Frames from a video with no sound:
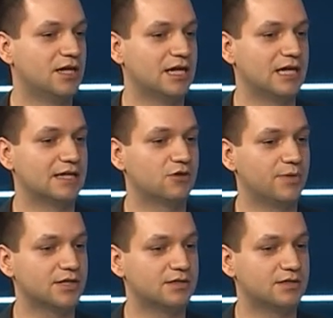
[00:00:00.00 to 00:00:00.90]

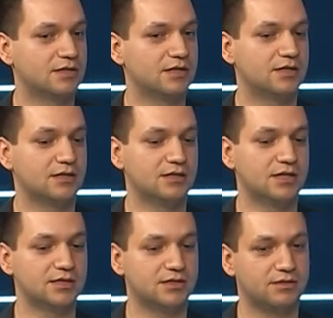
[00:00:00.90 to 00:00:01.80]
Natomiast e,
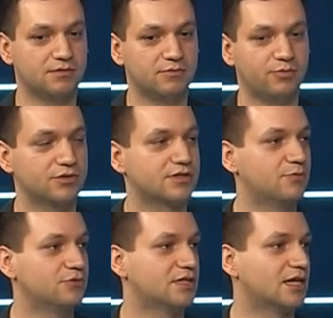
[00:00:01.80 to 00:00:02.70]
jest, polska
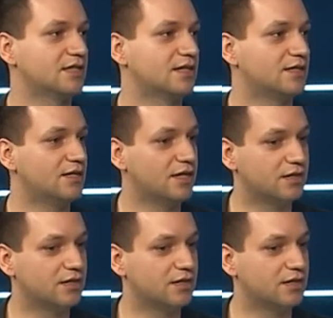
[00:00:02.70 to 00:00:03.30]
muzyka jest na tyle